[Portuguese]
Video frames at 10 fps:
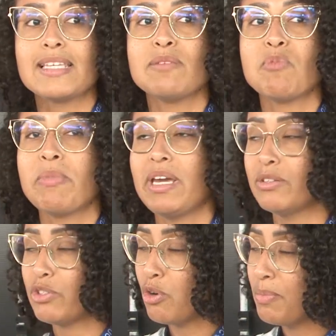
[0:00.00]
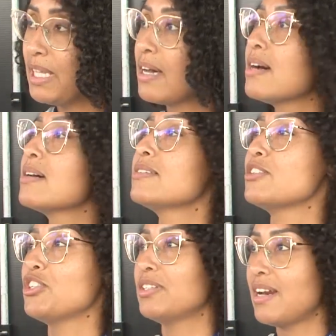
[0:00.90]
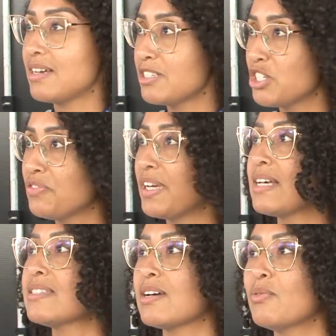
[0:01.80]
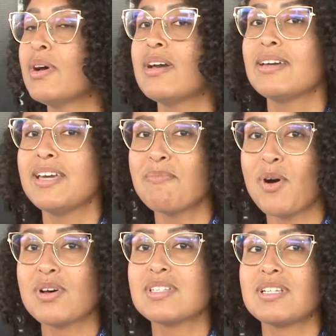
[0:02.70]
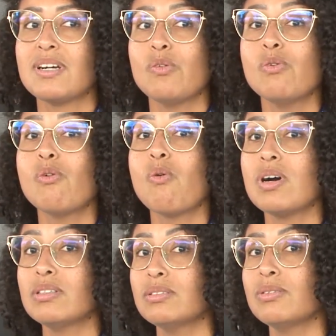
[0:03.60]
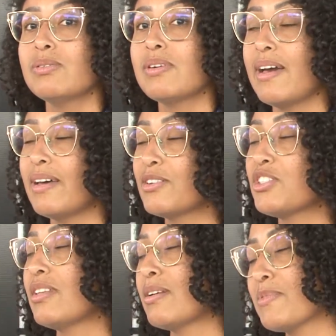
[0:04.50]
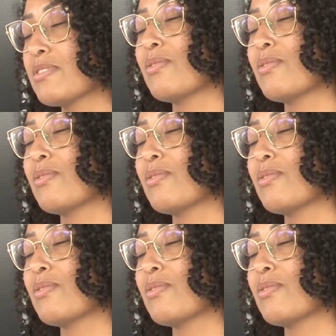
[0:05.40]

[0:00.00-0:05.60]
esse momento de culminância, de entrega e certificação, que mostra o quanto é, nós já estamos